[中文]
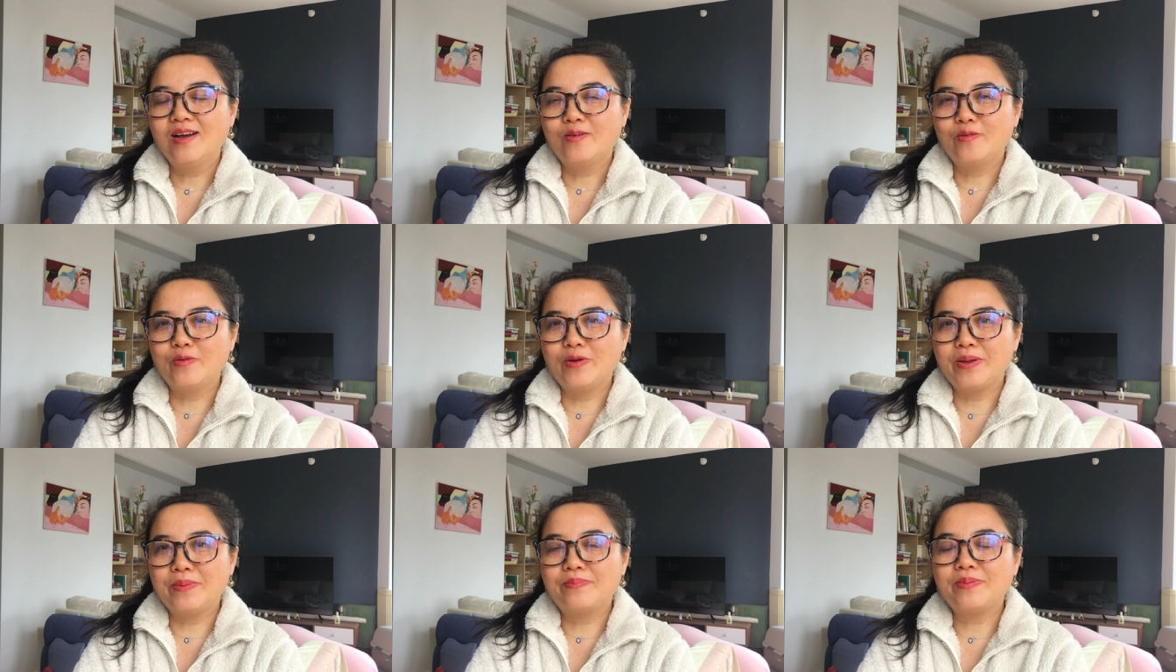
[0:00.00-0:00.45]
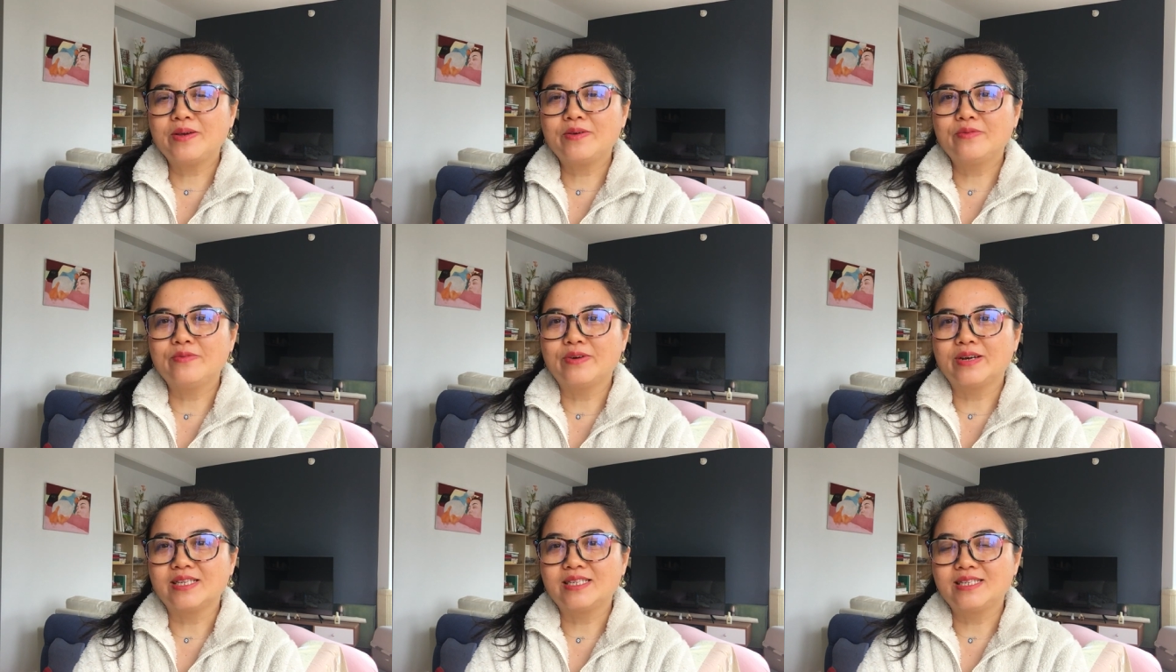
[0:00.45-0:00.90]
违背
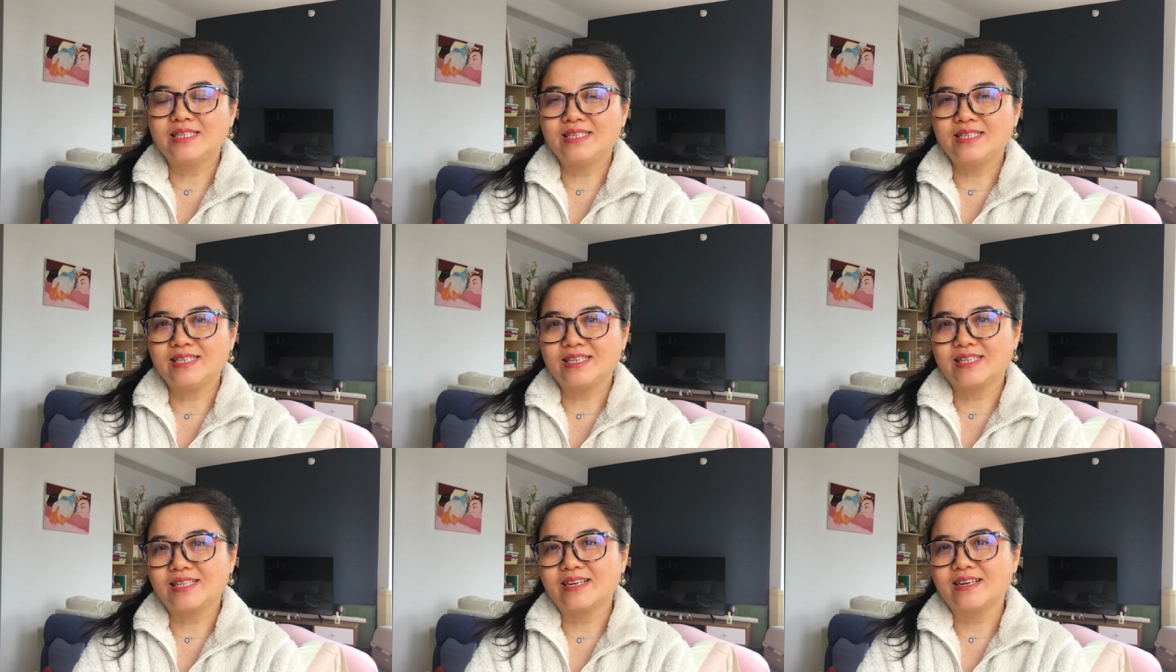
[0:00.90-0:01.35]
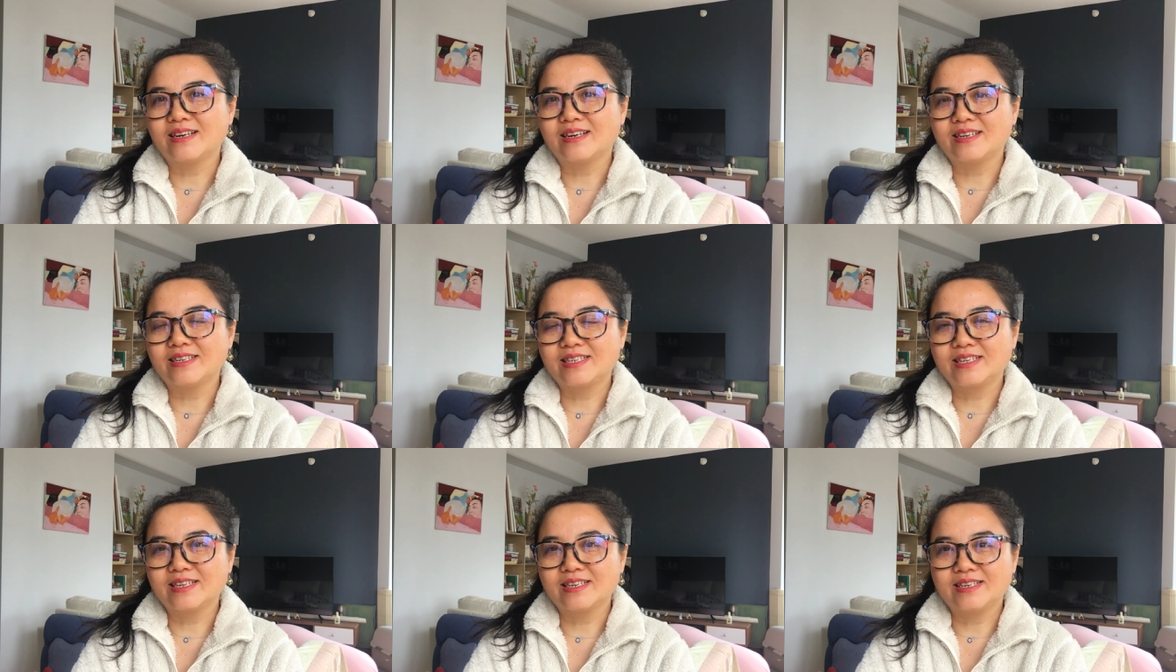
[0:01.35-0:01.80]
我自己
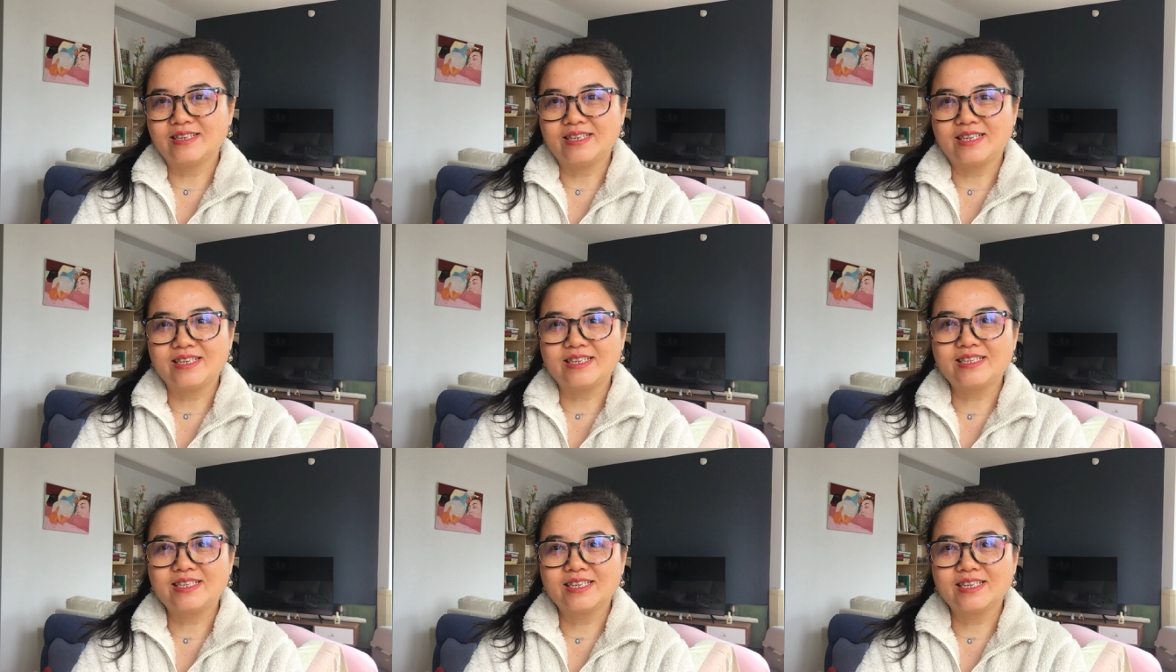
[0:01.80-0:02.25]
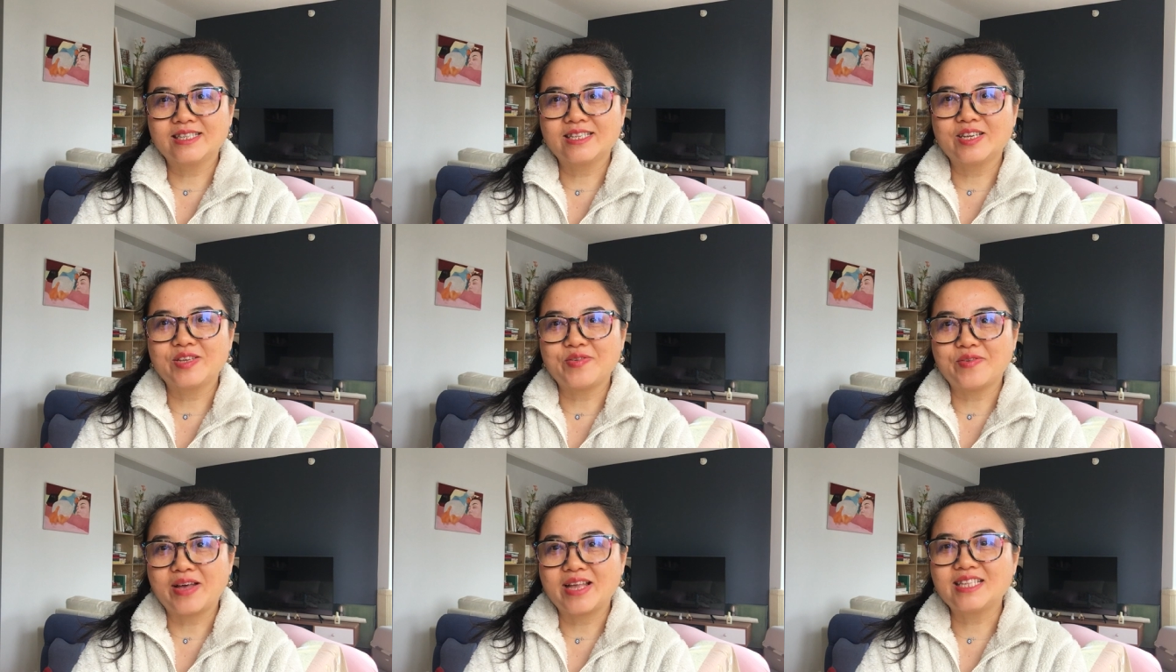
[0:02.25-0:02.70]
的这个人生的
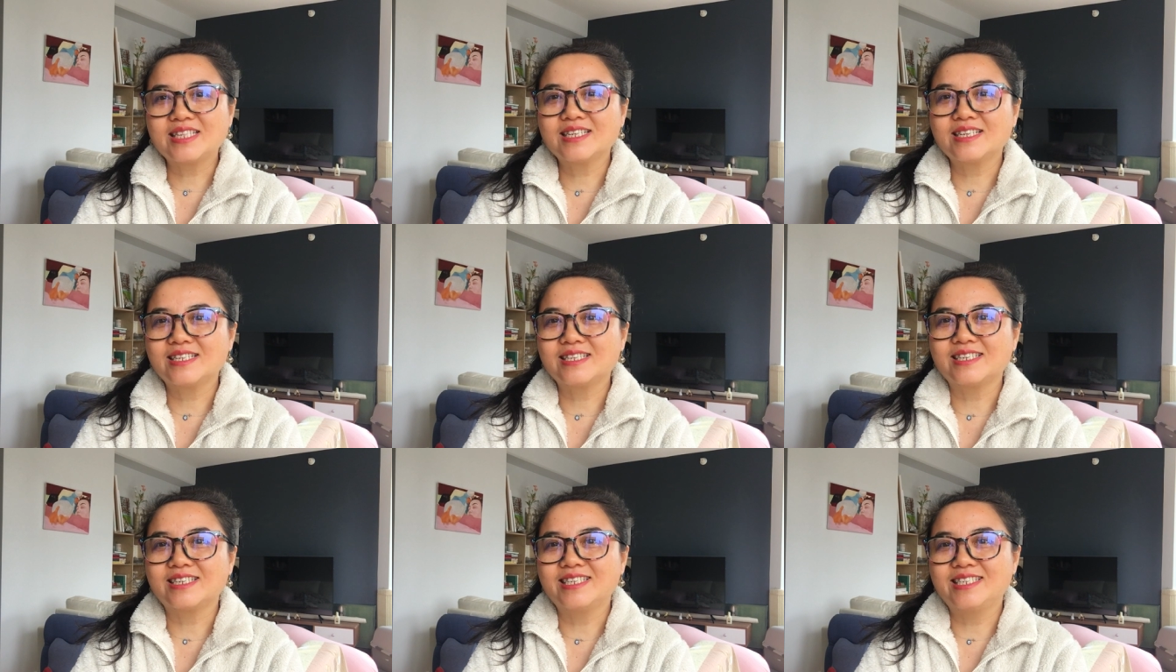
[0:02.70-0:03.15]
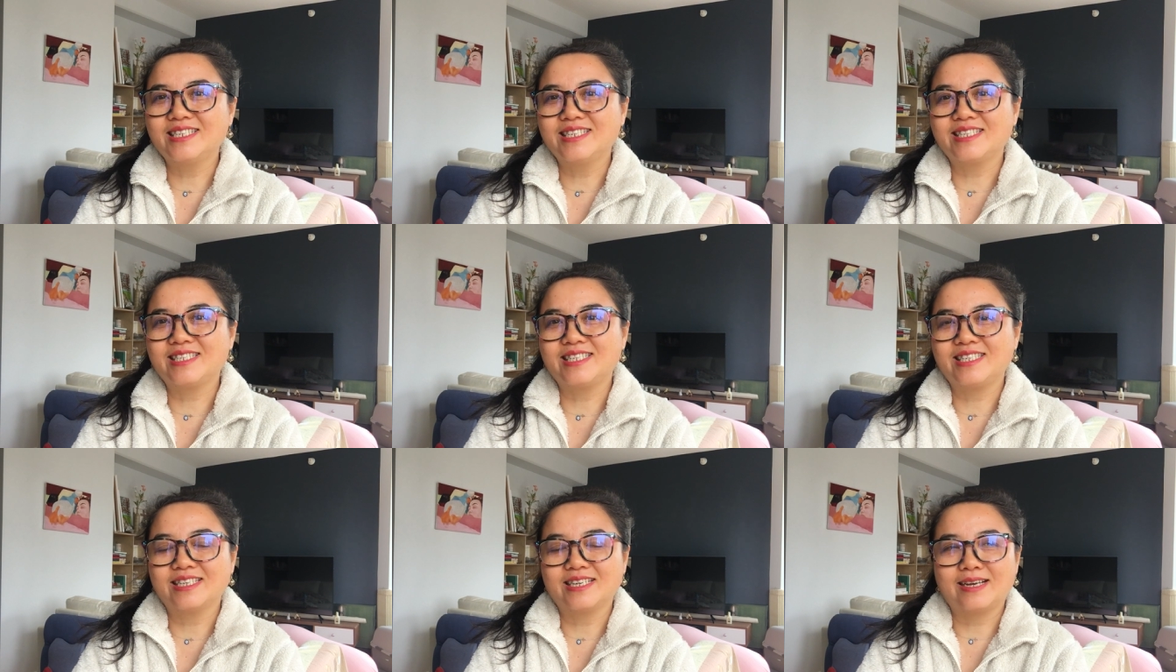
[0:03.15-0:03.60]
原则的事
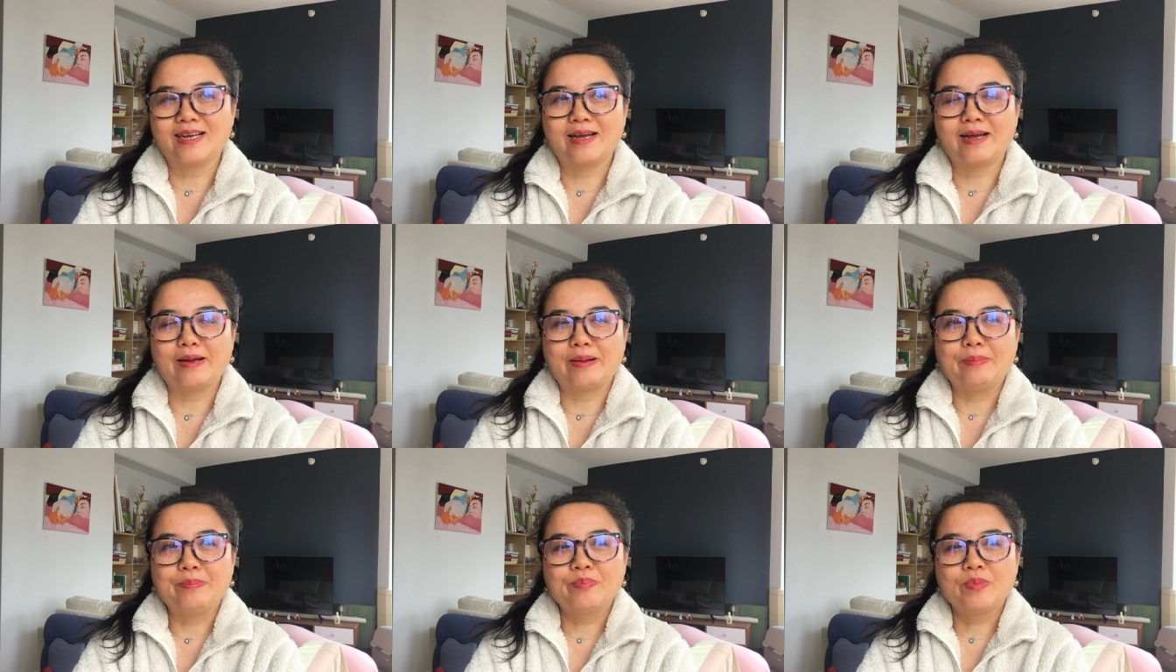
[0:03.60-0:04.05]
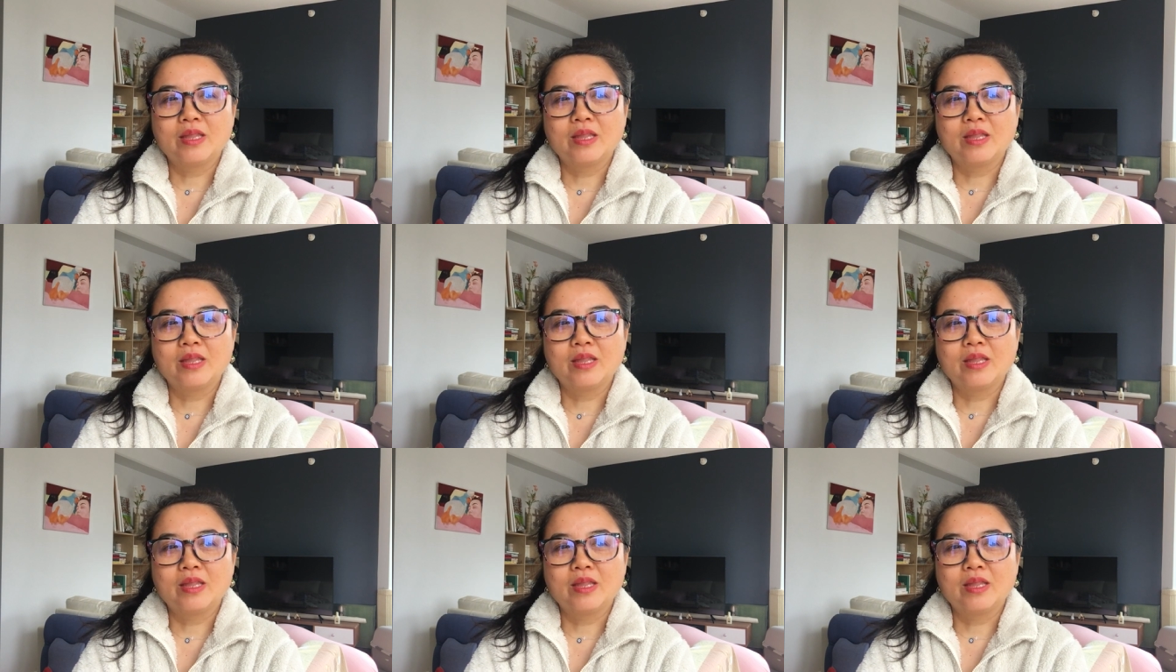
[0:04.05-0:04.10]
情哈，